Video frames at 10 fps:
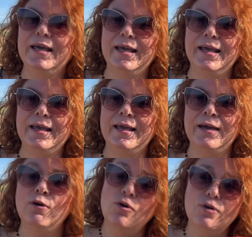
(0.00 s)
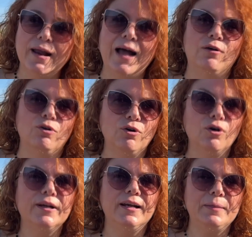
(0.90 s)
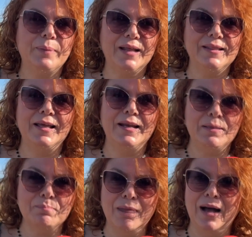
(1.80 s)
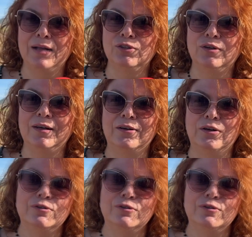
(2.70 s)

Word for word: Eh, ora occorre riprendere in mano la,